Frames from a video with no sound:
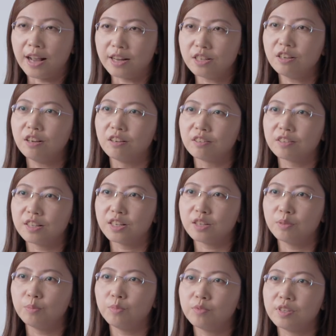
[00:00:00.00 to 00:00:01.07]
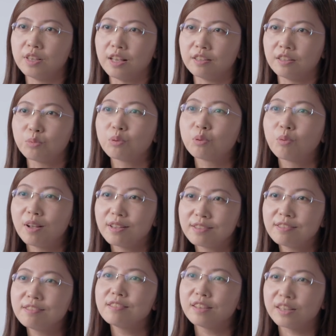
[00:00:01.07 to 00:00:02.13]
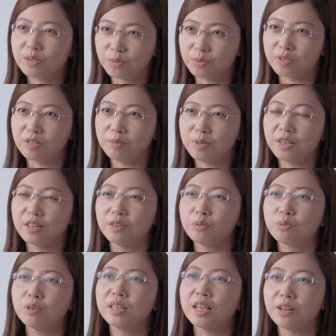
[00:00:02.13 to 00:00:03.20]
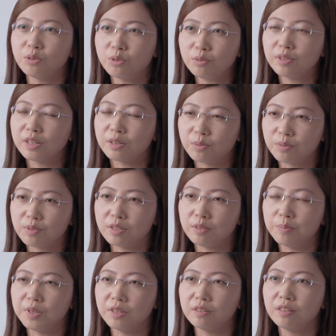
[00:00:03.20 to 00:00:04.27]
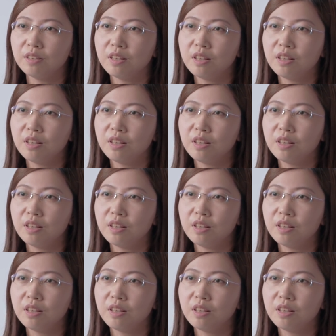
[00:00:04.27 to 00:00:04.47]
癌症，这是目前最关心的一种疾病，也是最严重的一种疾病。